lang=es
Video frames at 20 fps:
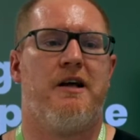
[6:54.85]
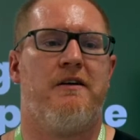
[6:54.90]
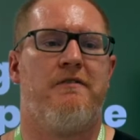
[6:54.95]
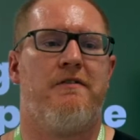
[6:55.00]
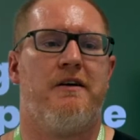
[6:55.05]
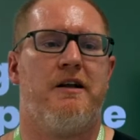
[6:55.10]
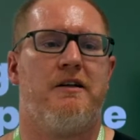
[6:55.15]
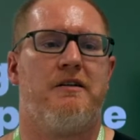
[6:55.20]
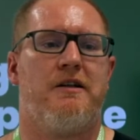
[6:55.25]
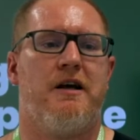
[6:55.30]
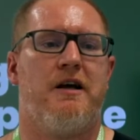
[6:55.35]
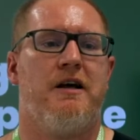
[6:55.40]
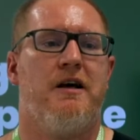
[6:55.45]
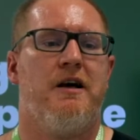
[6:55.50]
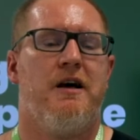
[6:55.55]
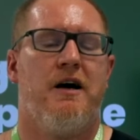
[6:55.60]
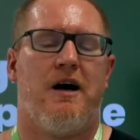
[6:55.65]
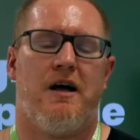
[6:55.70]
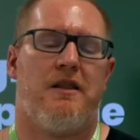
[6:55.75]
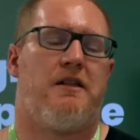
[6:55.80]
diferente,
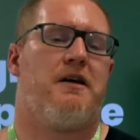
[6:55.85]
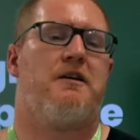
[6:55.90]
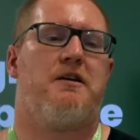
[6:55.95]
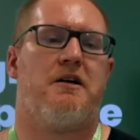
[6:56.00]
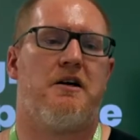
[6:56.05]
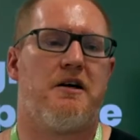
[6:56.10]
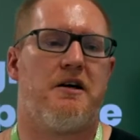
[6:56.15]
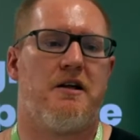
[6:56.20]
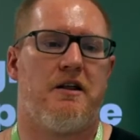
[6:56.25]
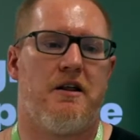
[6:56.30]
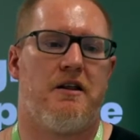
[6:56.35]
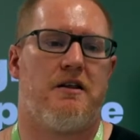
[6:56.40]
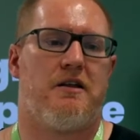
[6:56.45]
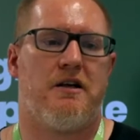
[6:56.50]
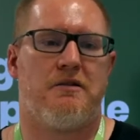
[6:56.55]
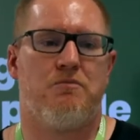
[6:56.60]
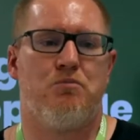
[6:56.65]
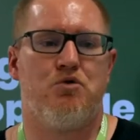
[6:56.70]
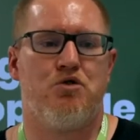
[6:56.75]
hace que te enriquezcas